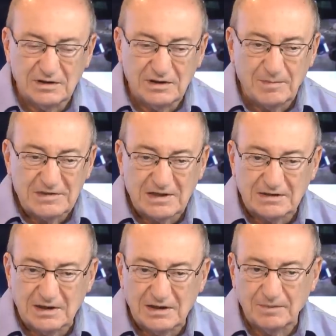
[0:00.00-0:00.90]
не
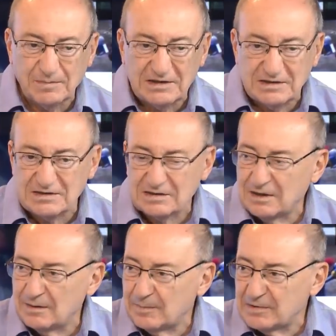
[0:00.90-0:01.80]
обязательно
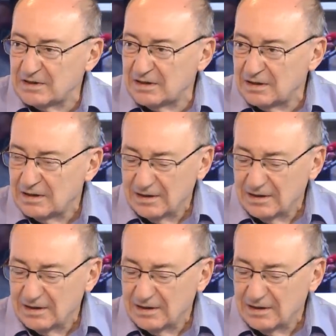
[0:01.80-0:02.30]
политические э,